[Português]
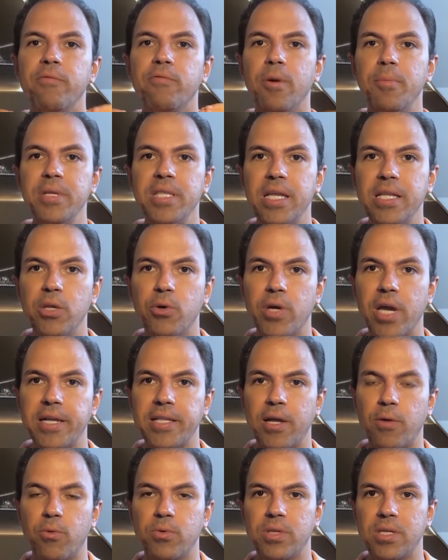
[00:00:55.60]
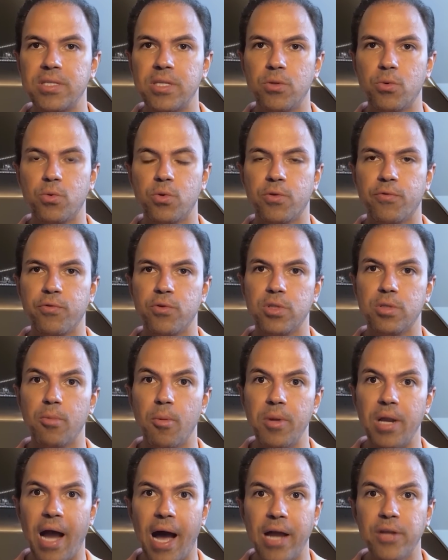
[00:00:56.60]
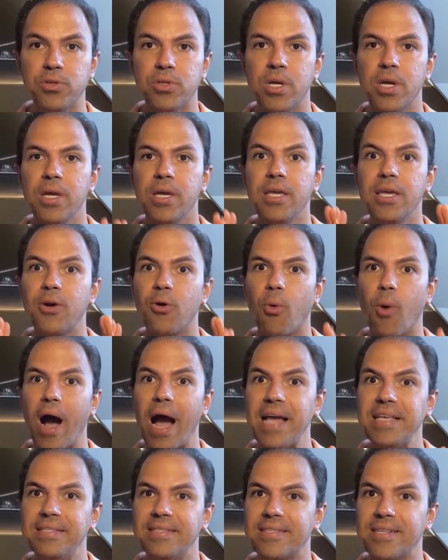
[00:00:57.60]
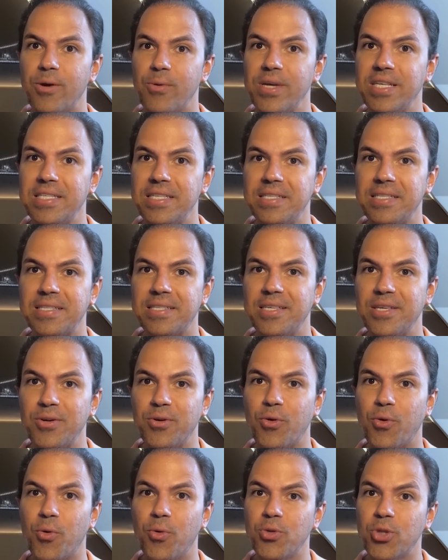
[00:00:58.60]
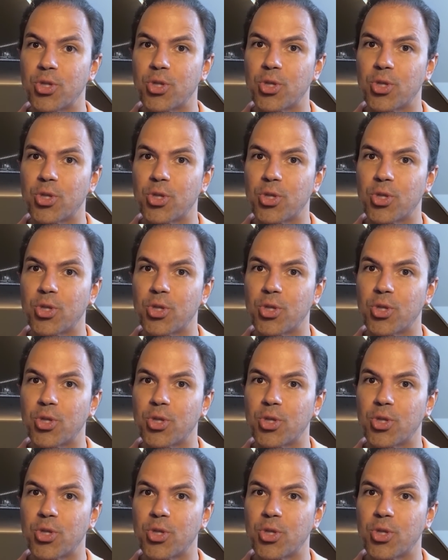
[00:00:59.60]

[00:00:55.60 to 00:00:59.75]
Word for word: Vamos entender o que está acontecendo com os fundos imobiliários e quais são esses cinco